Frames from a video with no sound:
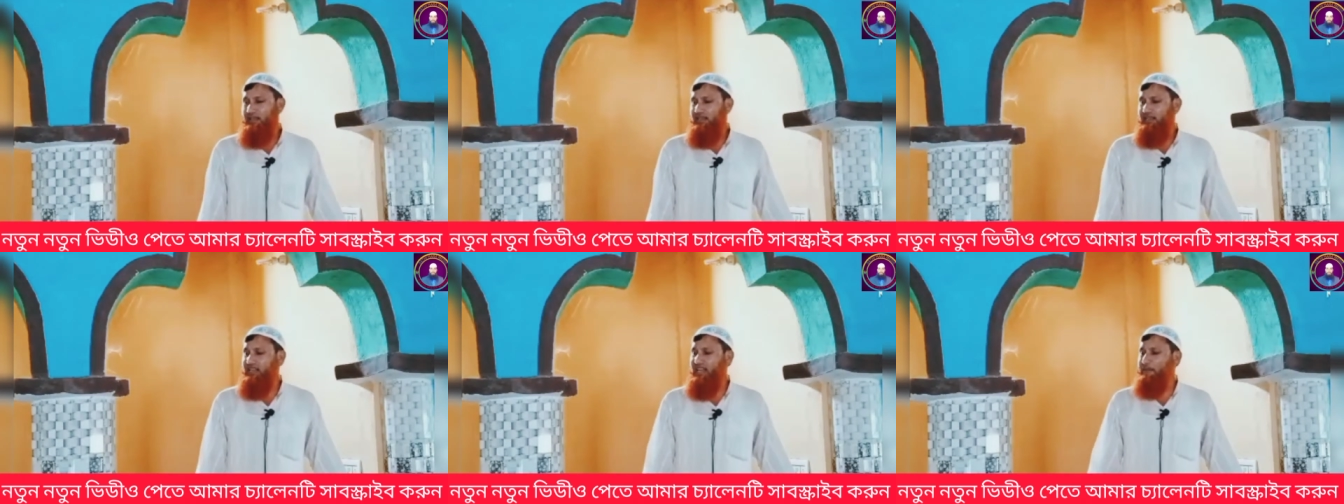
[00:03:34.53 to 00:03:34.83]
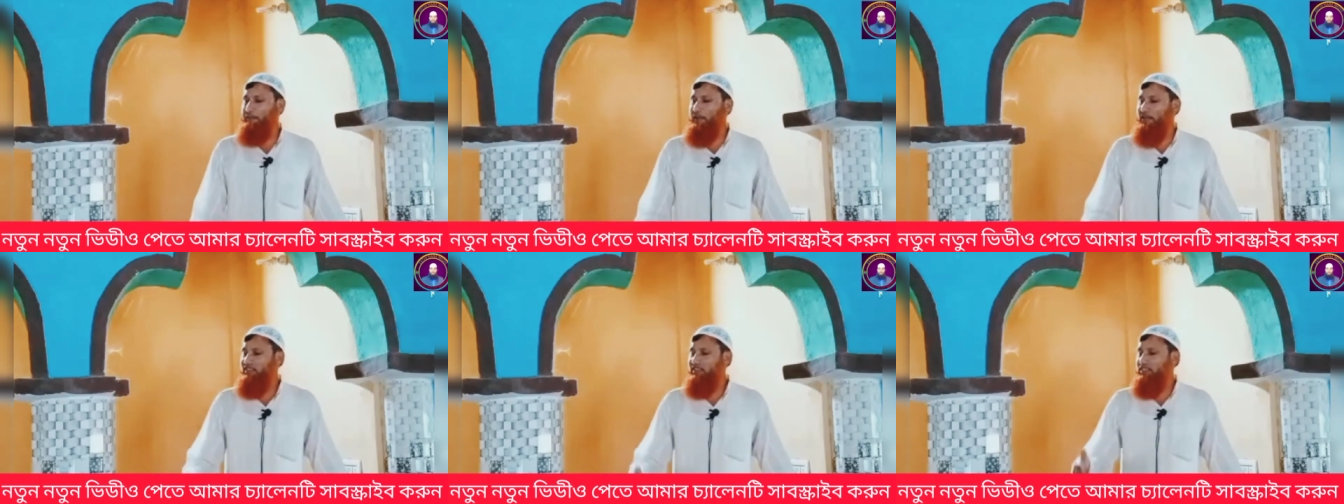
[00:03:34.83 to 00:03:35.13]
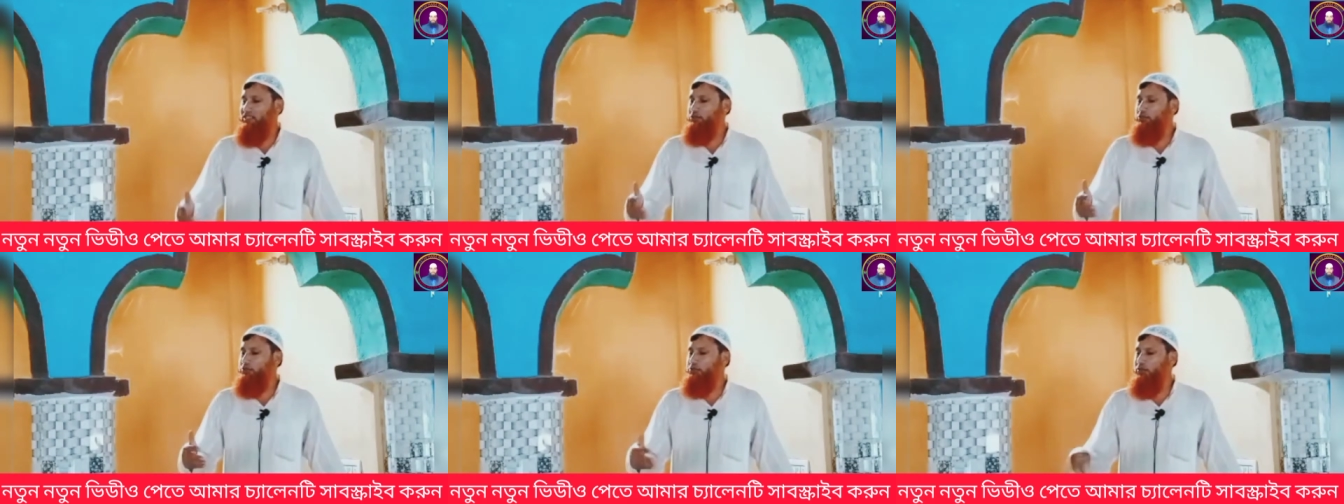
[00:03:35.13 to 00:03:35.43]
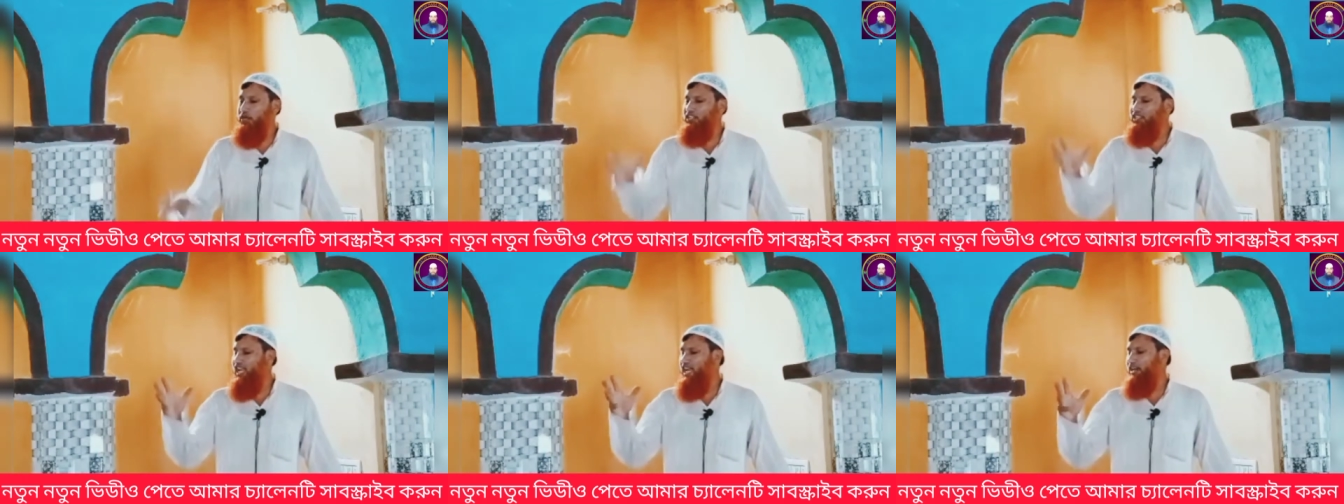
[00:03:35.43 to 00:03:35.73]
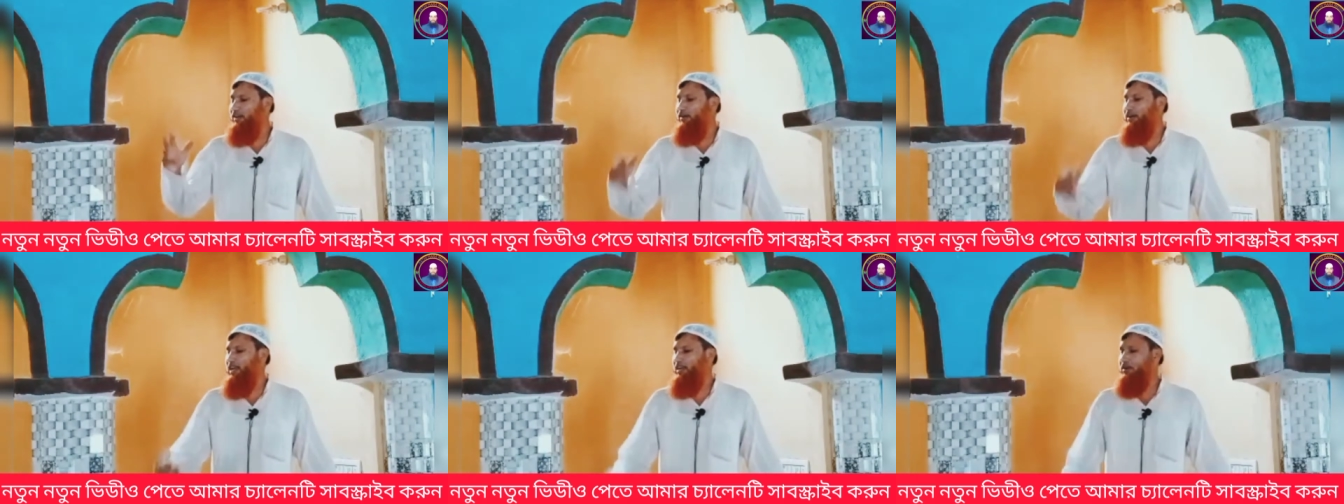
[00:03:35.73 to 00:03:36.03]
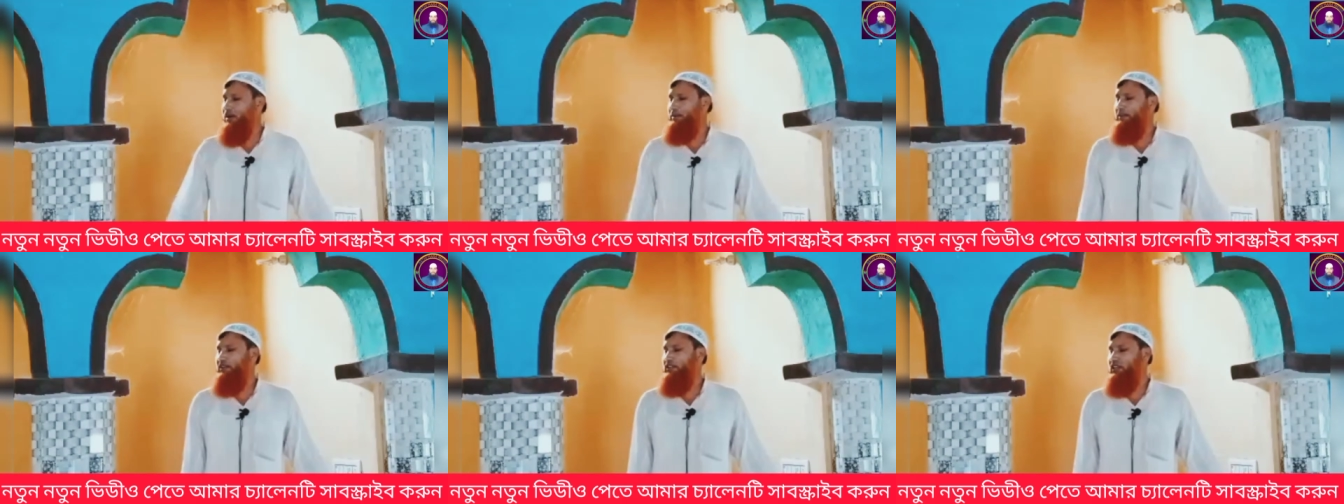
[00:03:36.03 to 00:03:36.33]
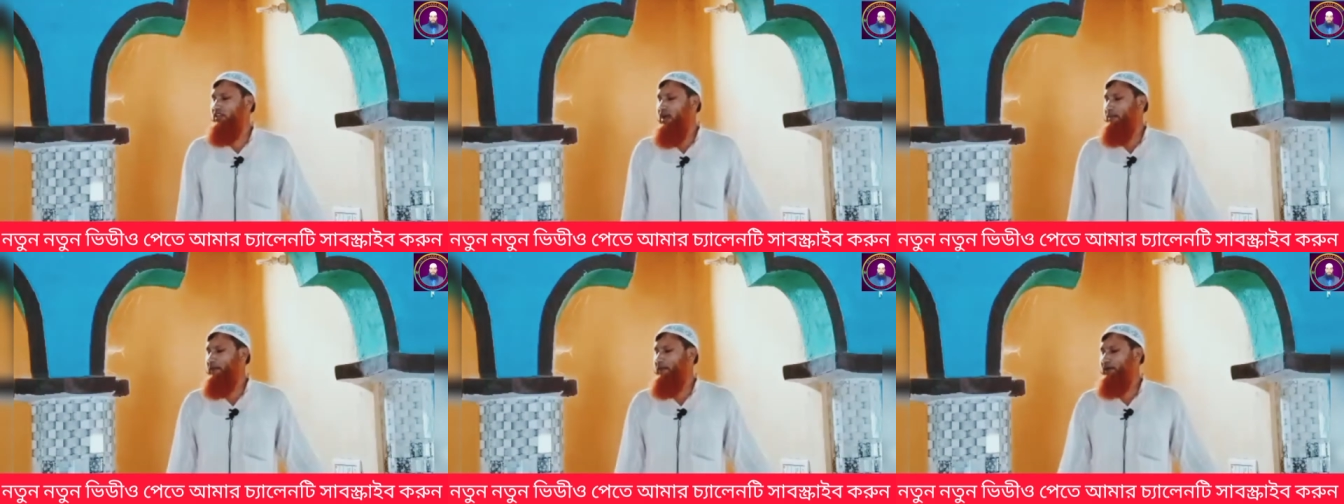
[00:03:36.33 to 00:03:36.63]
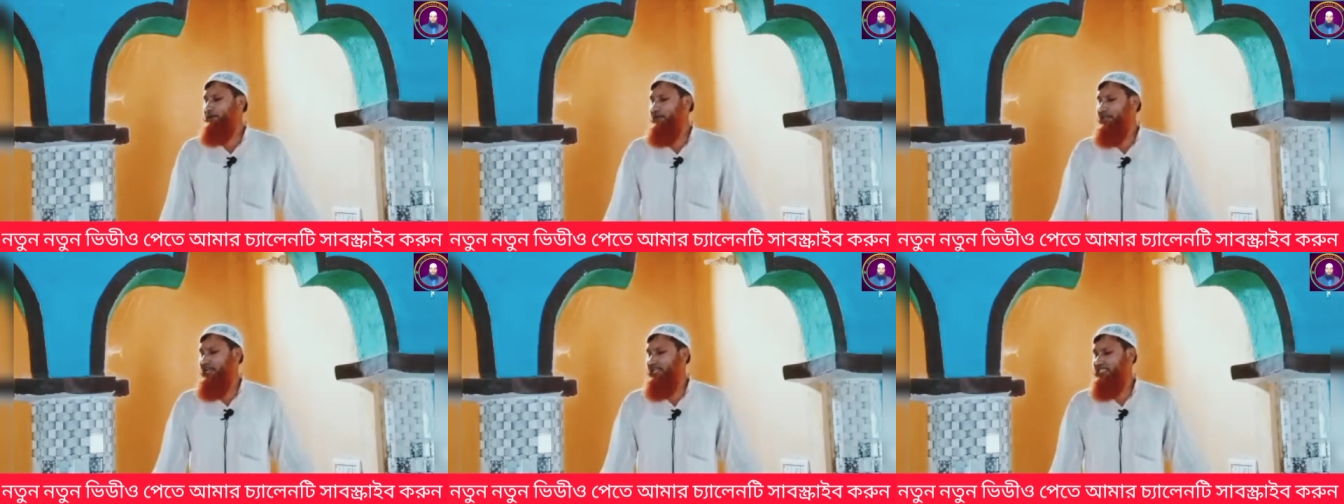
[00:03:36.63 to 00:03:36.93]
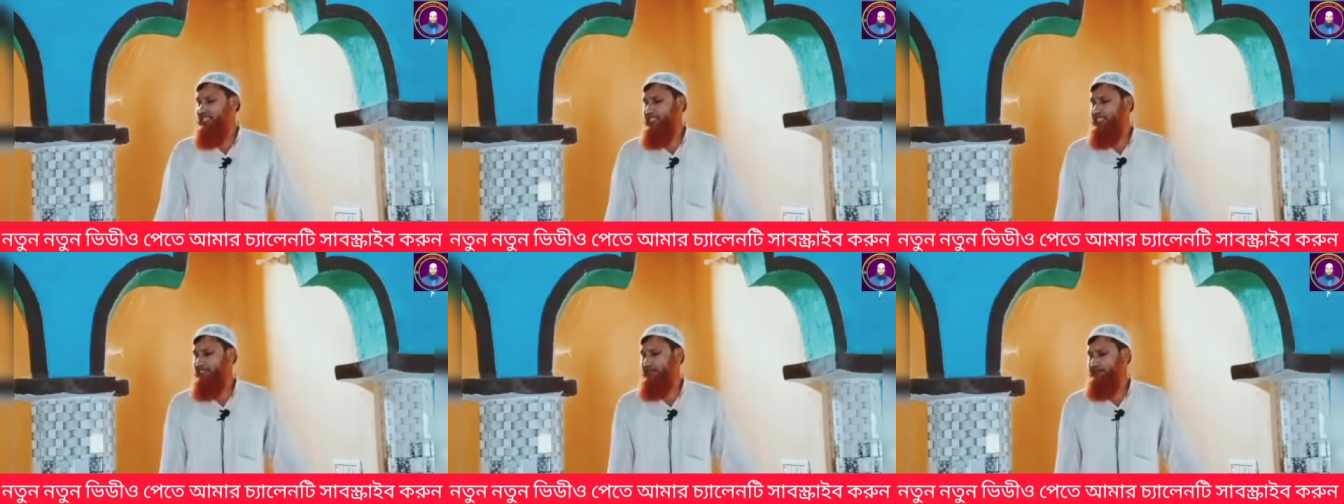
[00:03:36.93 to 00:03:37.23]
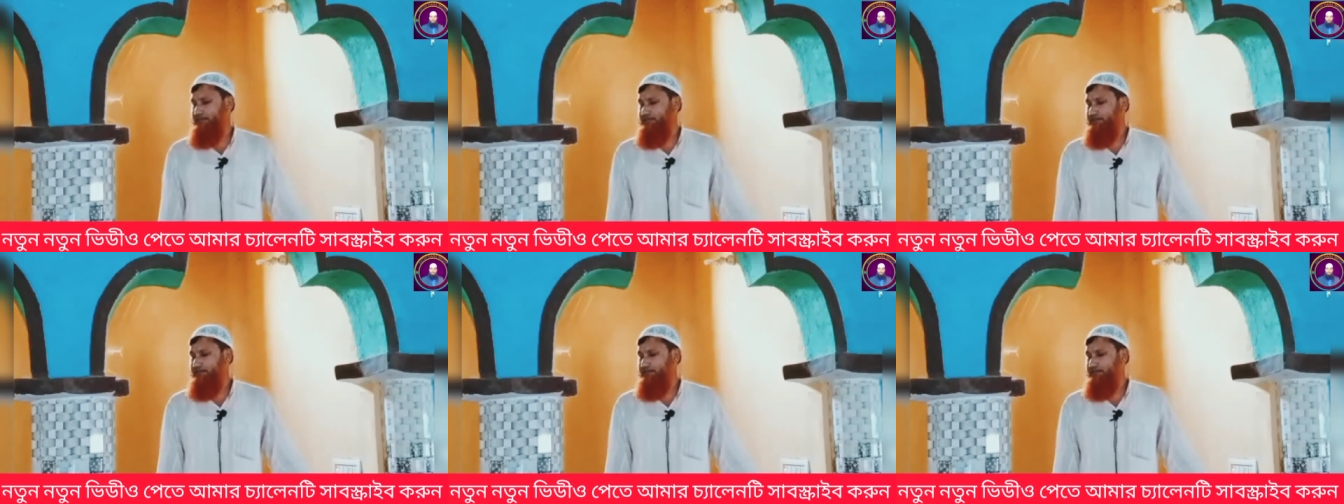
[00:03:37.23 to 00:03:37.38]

কিন্তু আপনার তো উজোই থাকলো না আপনি তো নাপাক হয়ে আছেন